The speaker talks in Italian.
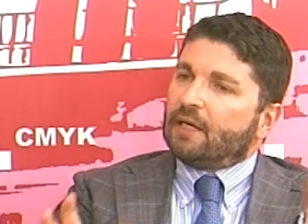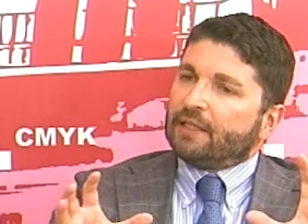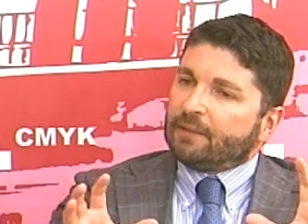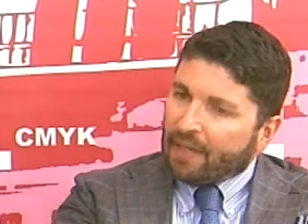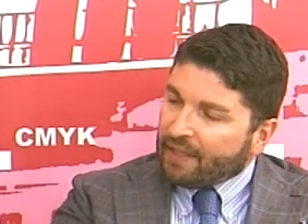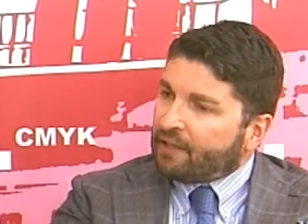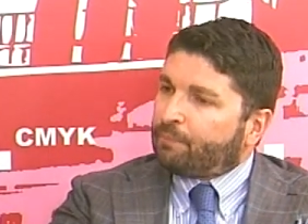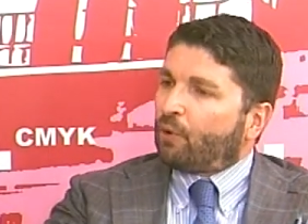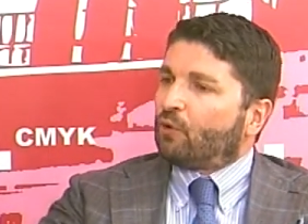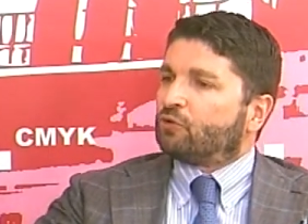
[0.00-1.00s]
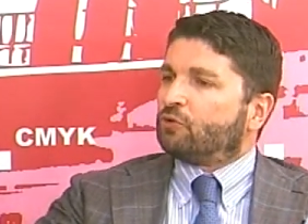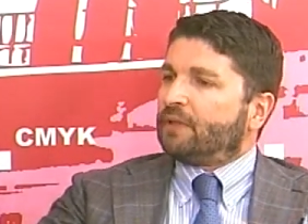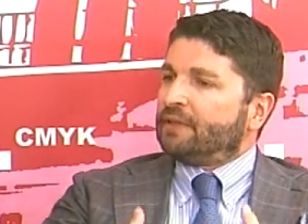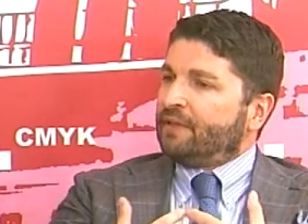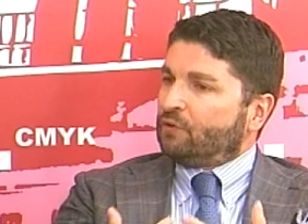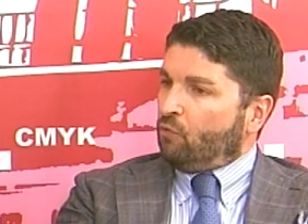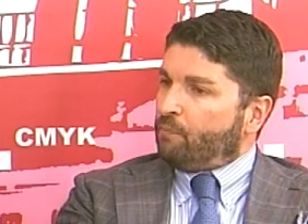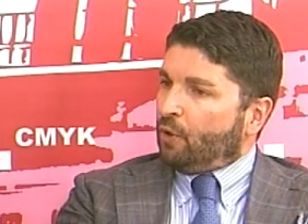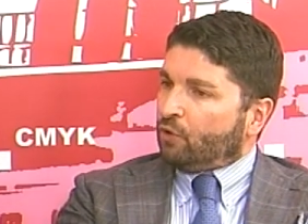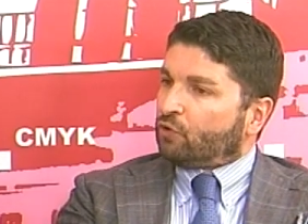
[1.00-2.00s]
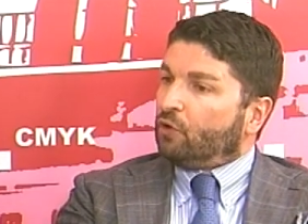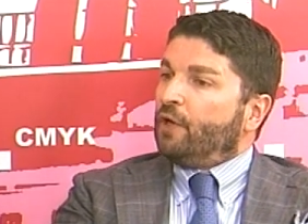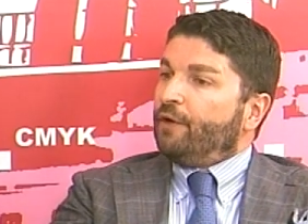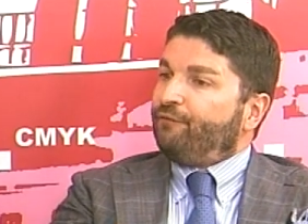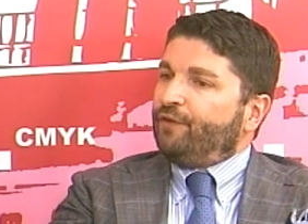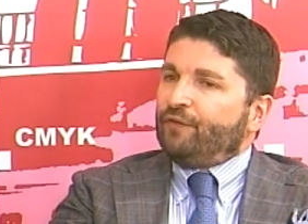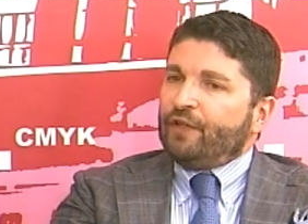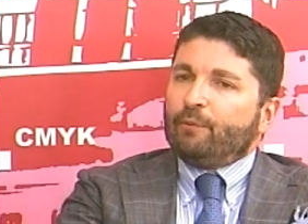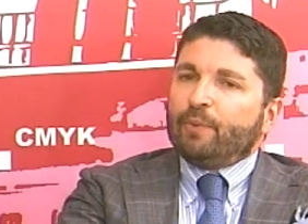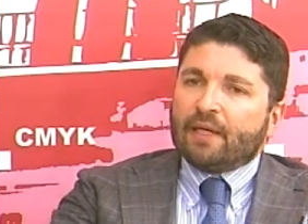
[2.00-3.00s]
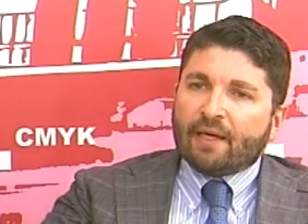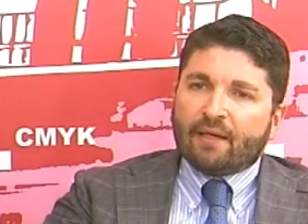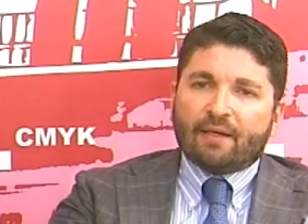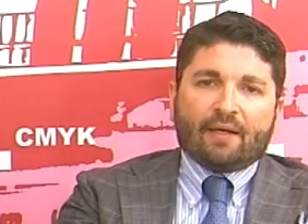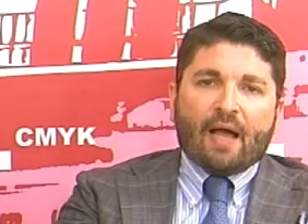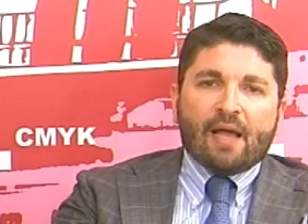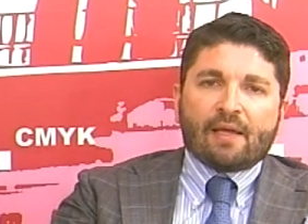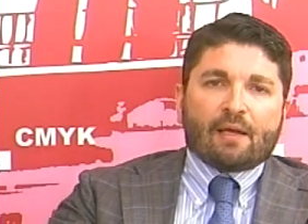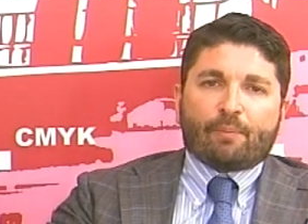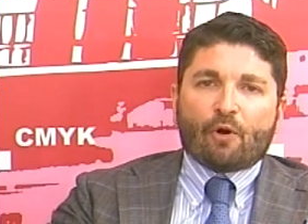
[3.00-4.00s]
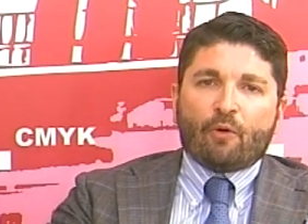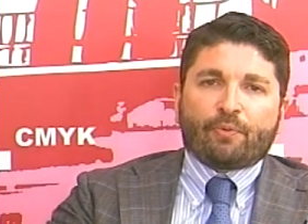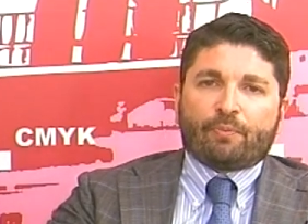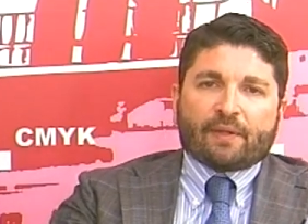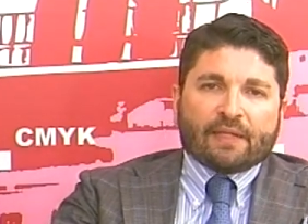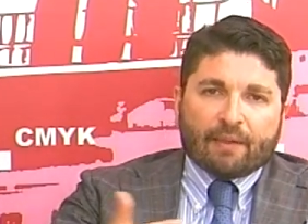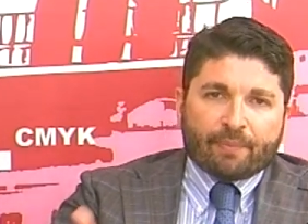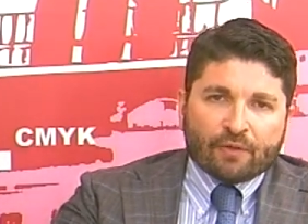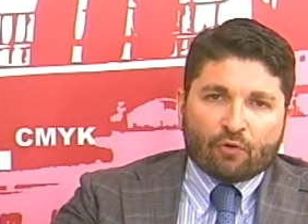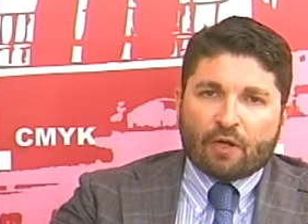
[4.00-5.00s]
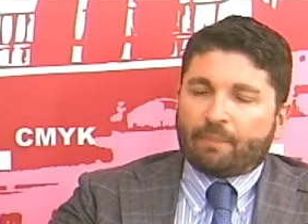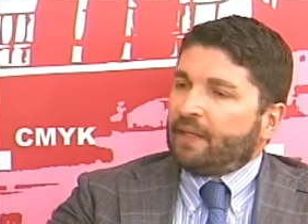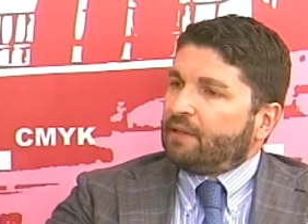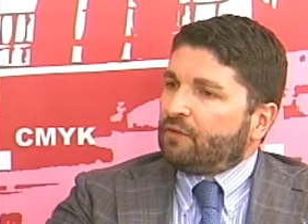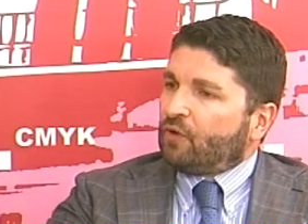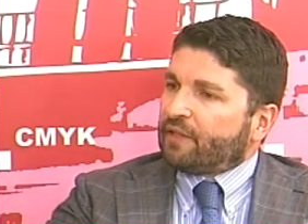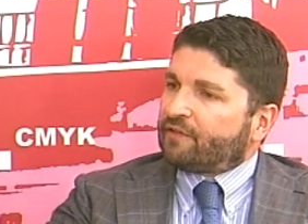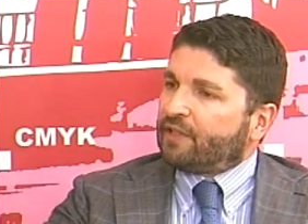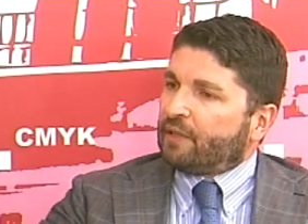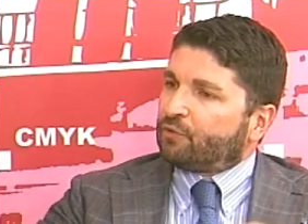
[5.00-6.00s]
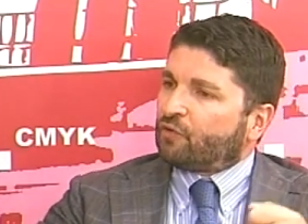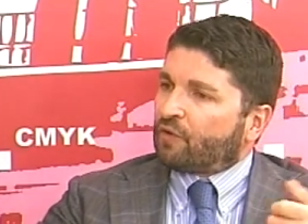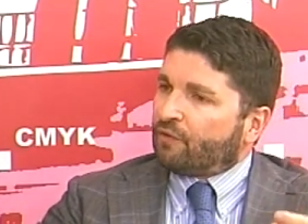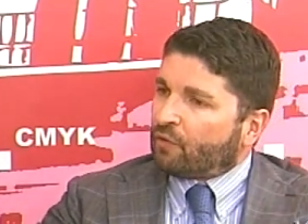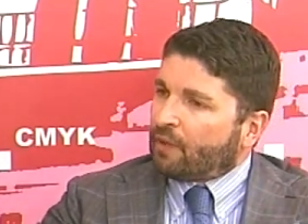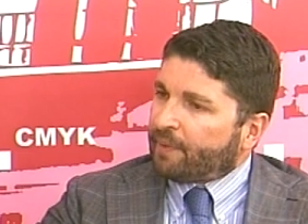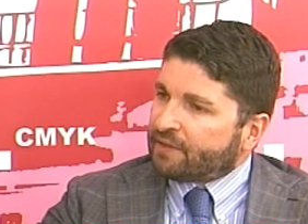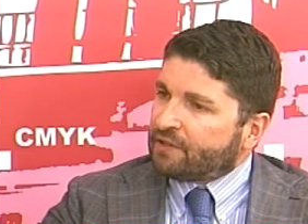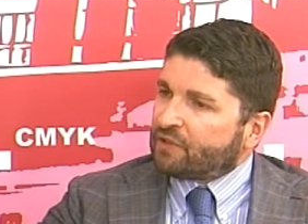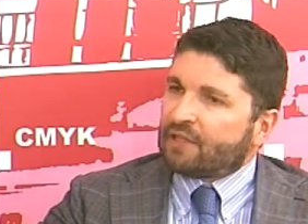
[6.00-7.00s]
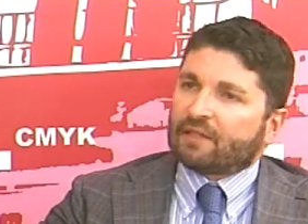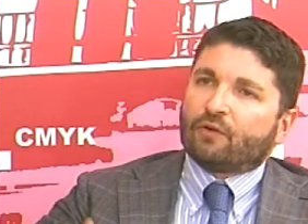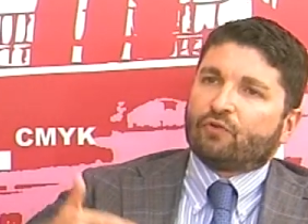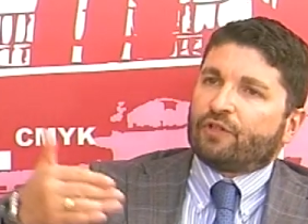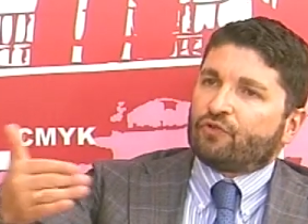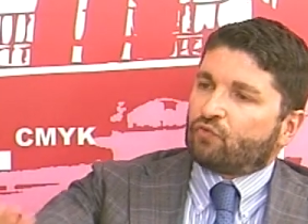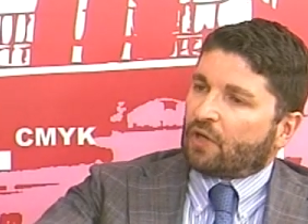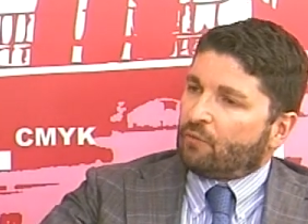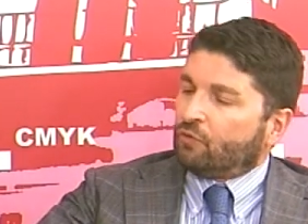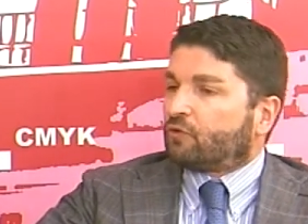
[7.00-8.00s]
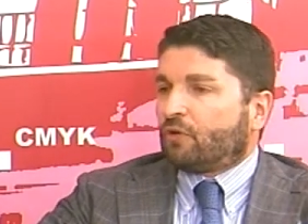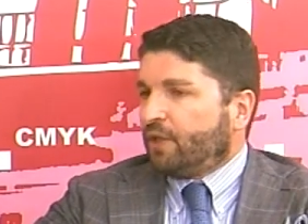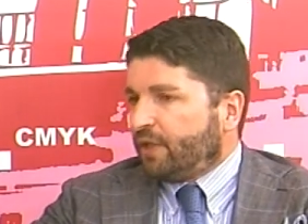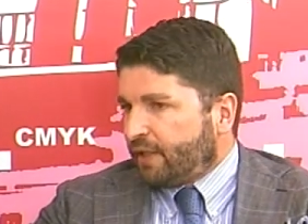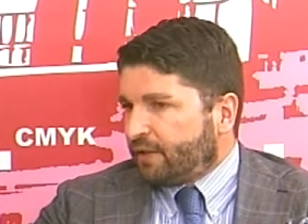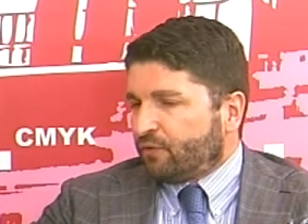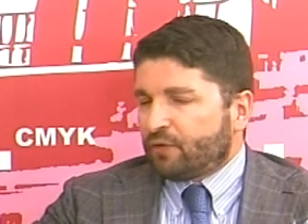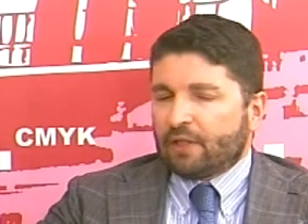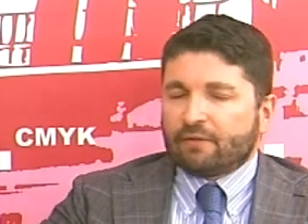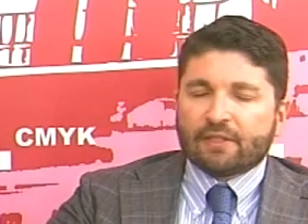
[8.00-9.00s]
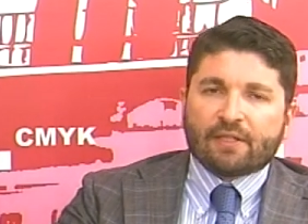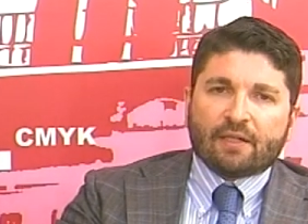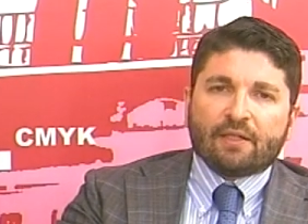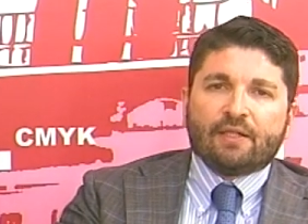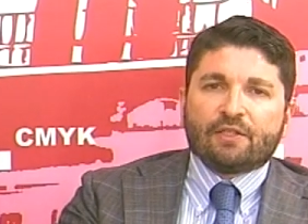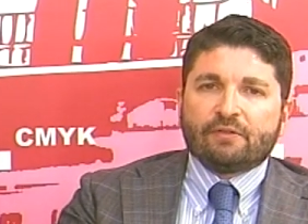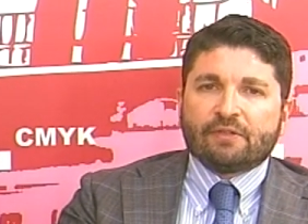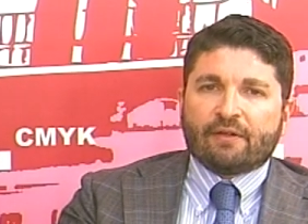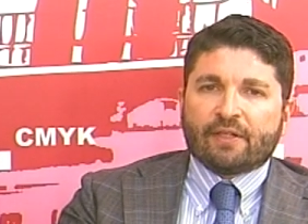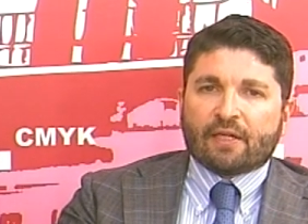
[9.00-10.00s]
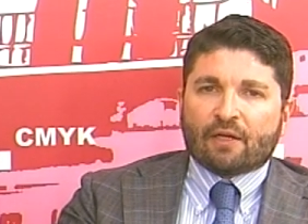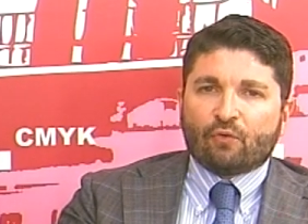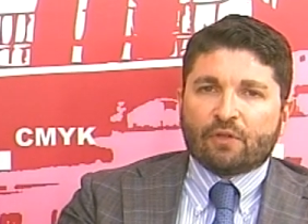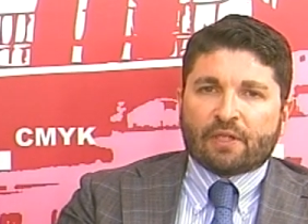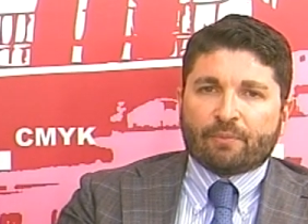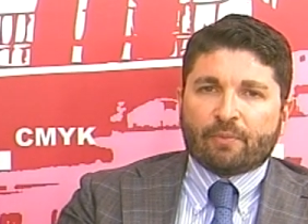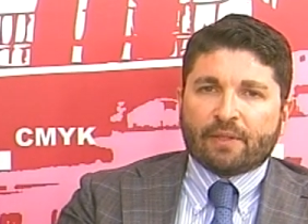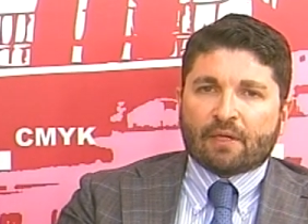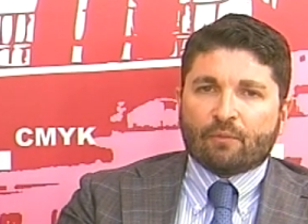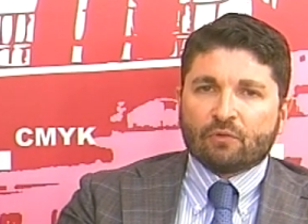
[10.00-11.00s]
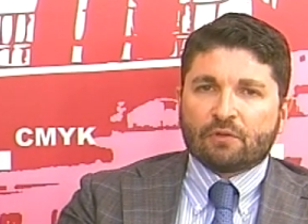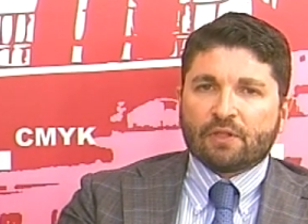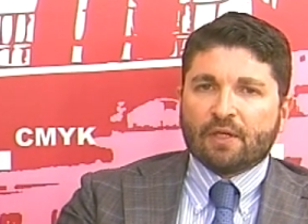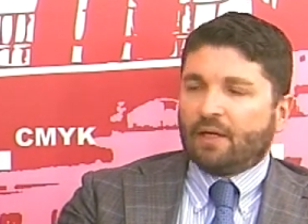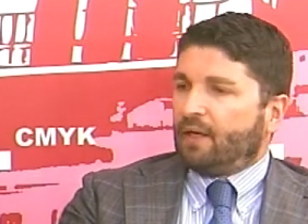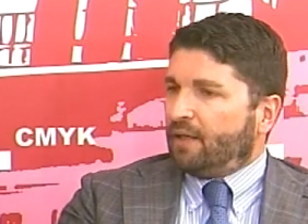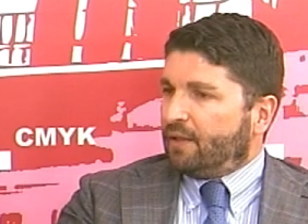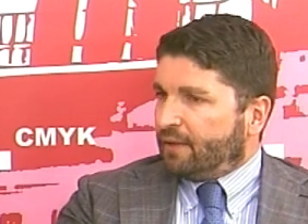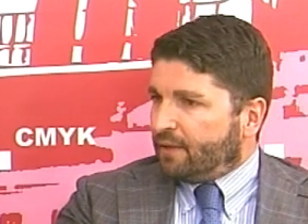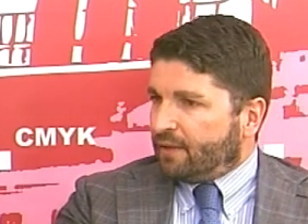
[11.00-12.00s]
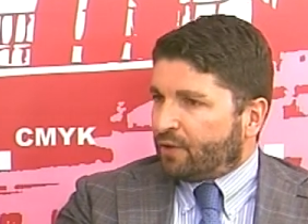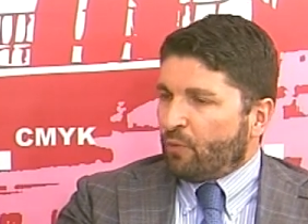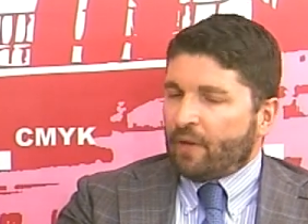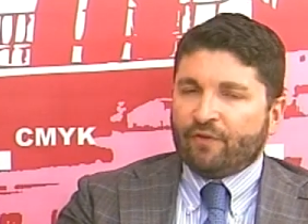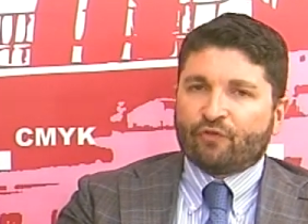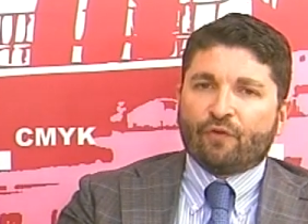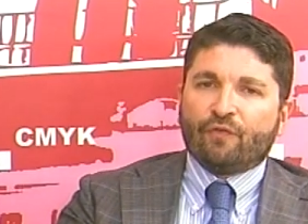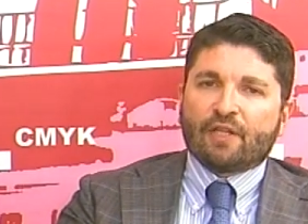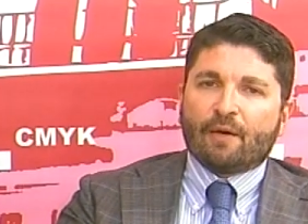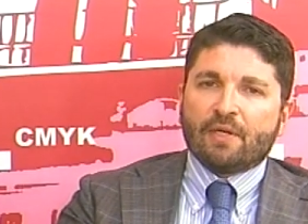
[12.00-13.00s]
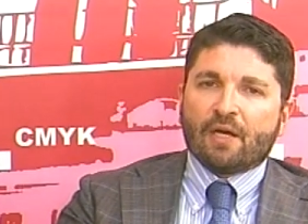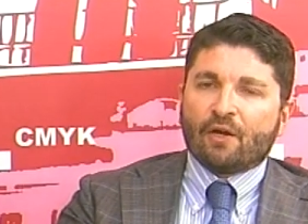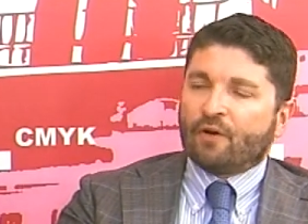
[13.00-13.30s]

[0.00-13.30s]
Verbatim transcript: rimane porto ma diventa un porto vivibile anche proprio per andare a prendere un aperitivo alla sera piuttosto che fare una passeggiata godersi un tramonto e devo dire la verità Civitavecchia ha alcuni tra i più bei tramonti eh, che già ho mai sono, visto in vita già sono ah, no?